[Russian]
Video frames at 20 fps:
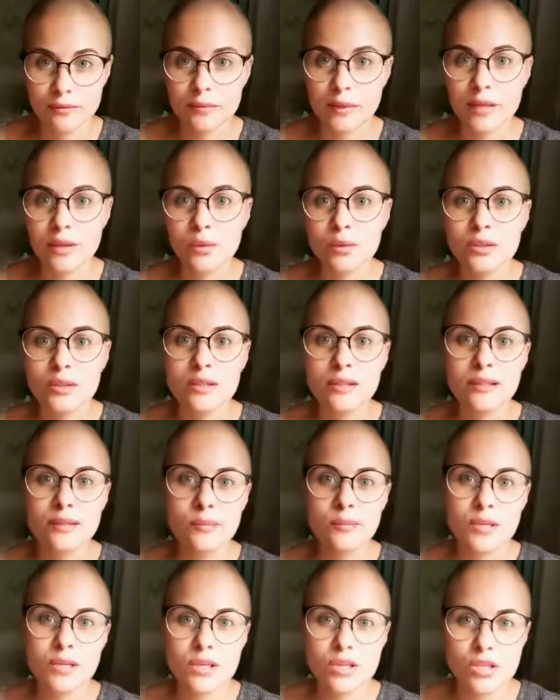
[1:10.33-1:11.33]
Одно дело
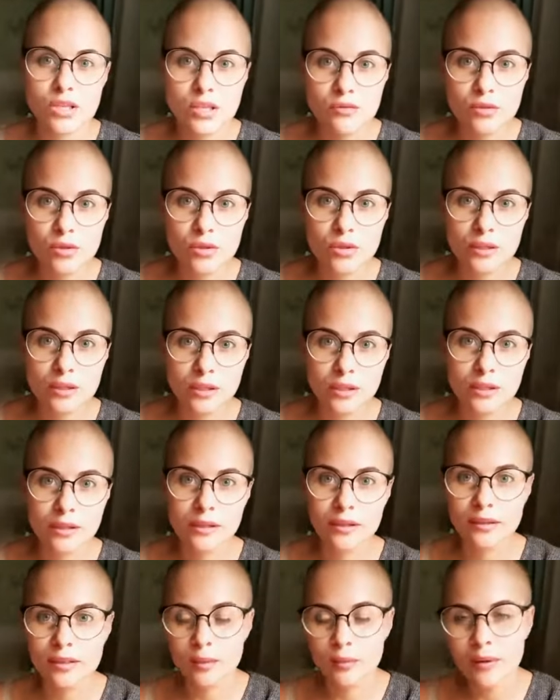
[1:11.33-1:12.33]
пережить все это
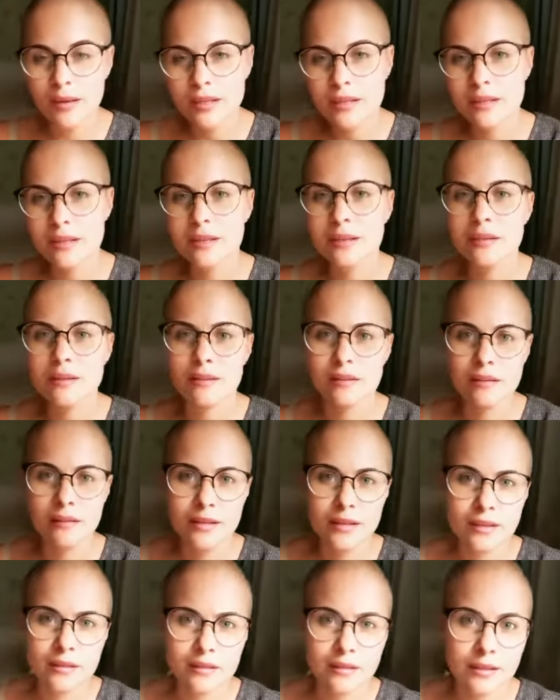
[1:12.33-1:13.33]
дело, там один
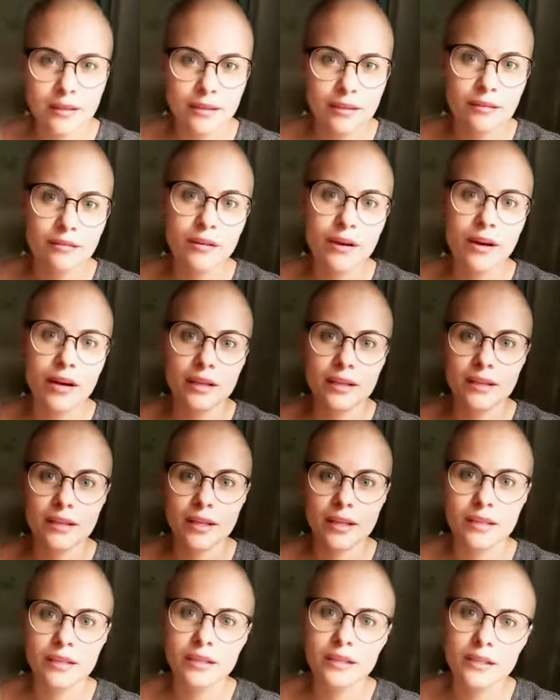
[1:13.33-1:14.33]
день, два
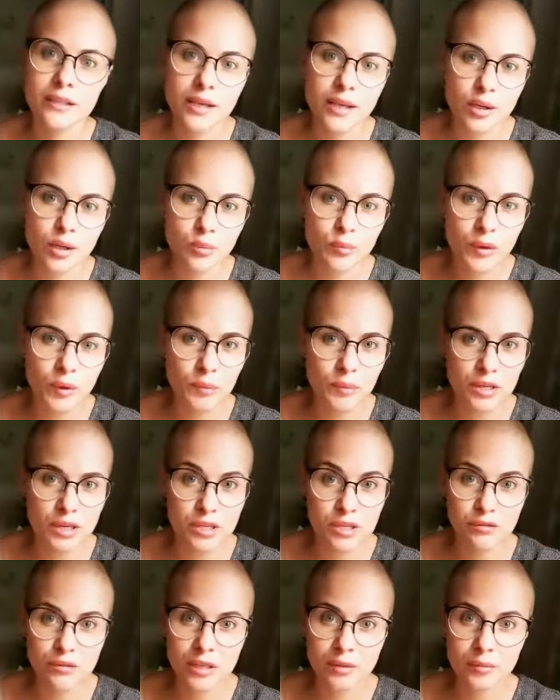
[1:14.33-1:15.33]
дня, неделю
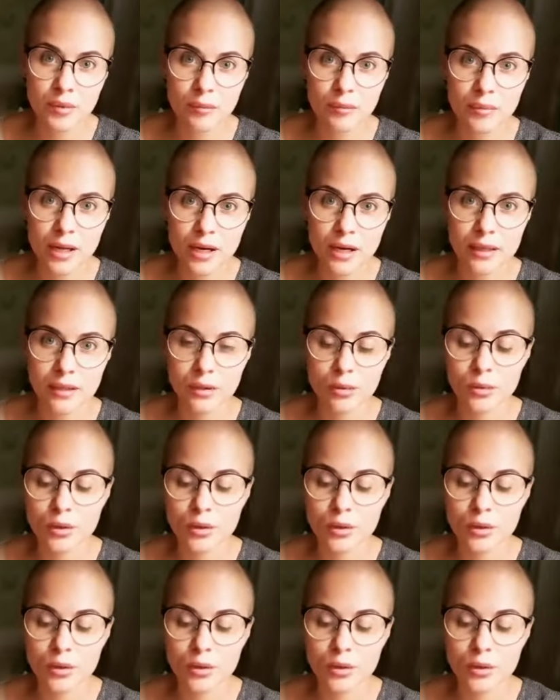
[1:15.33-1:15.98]
попереживать, поплакать.